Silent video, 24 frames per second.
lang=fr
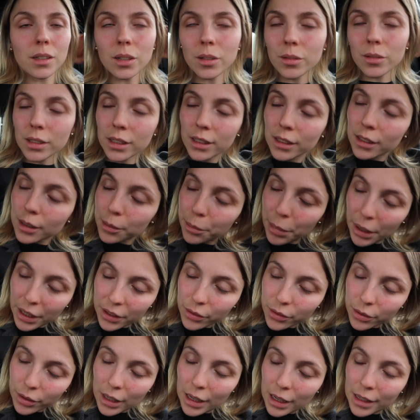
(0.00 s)
On n'était pas
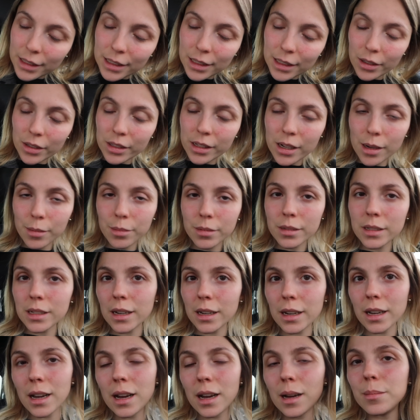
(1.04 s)
sur la séance la plus
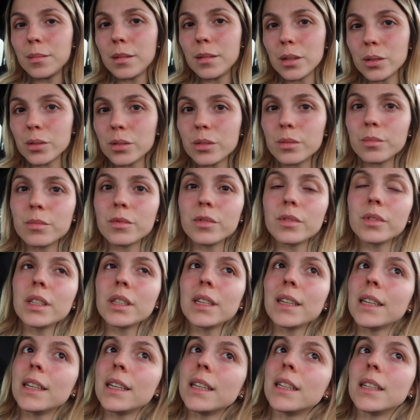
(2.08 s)
agréable du monde
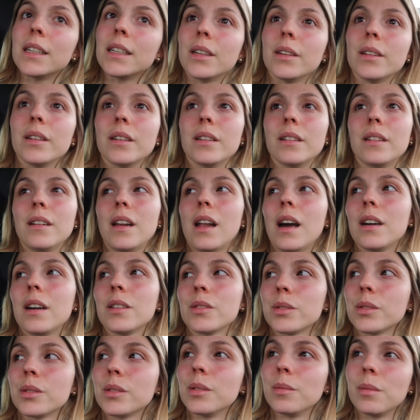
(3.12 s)
et euh, là
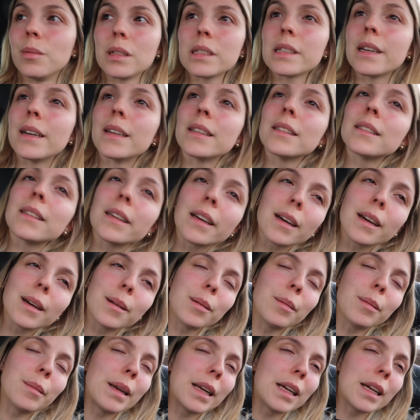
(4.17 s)
je commence à être
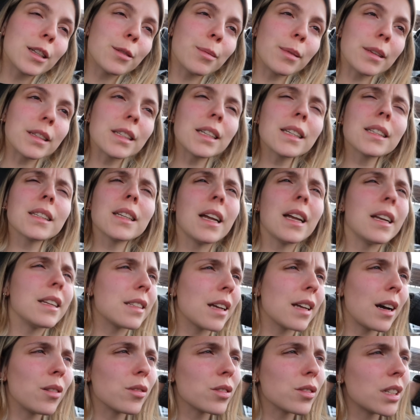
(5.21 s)
sacrément malade. Je pensais que ça allait
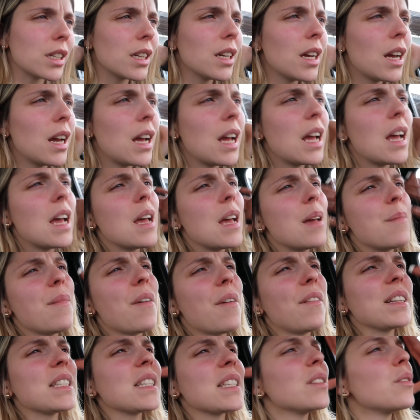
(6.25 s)
s'arranger,
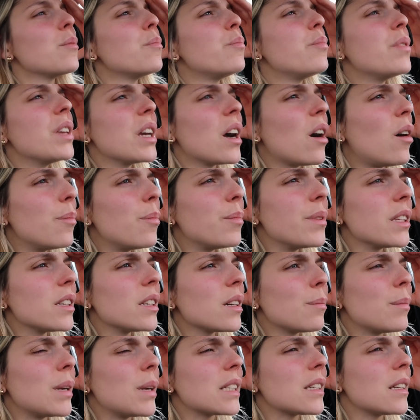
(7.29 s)
mais en fait c'est de pire en
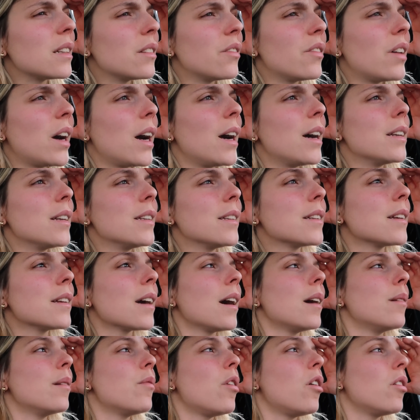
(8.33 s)
pire. Ma tête va
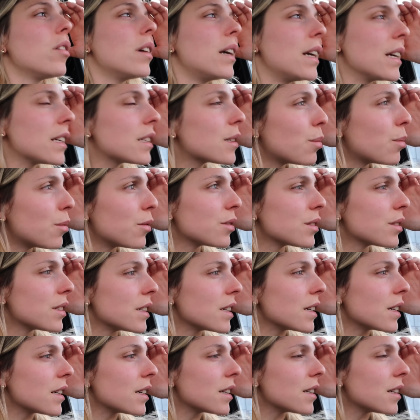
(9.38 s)
littéralement
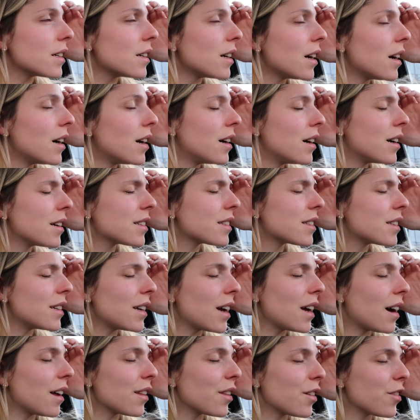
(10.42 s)
exploser
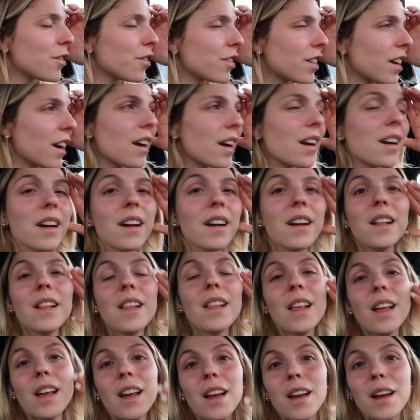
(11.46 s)
c'est un enfer.
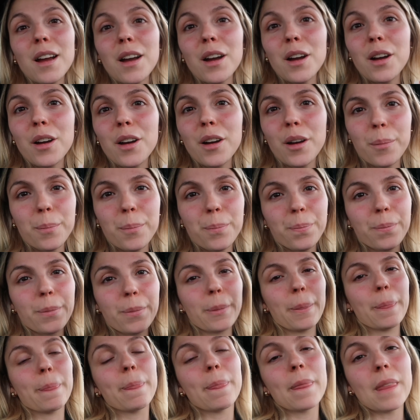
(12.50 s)

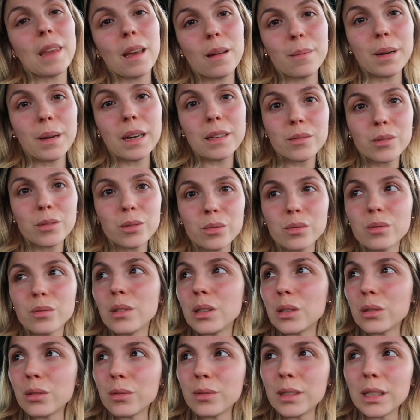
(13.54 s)
Euh, bref, du coup,
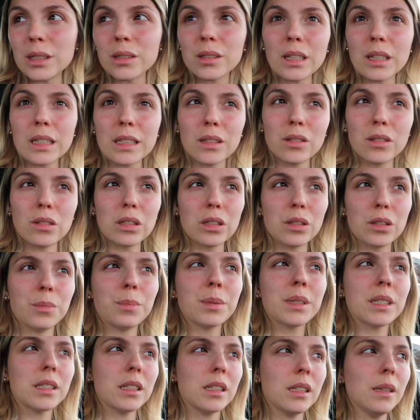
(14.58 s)
je viens de sortir de chez le
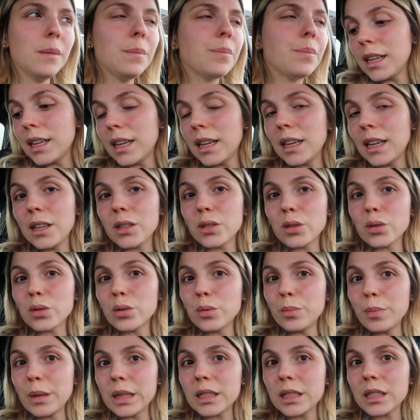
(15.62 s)
psy et je
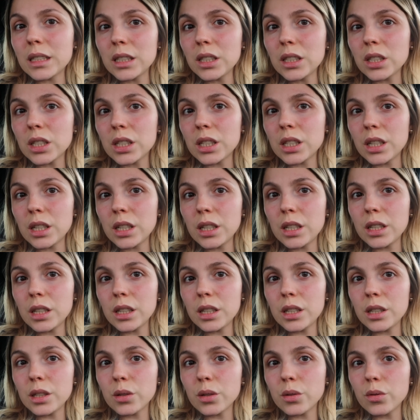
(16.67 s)
suis passée
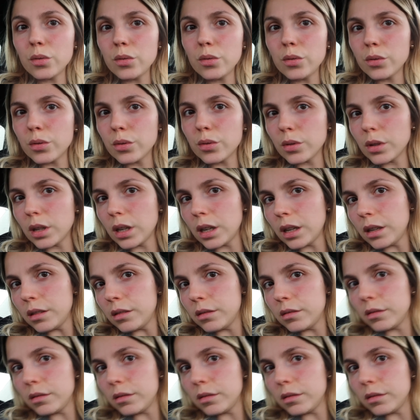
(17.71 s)
chez Cultura.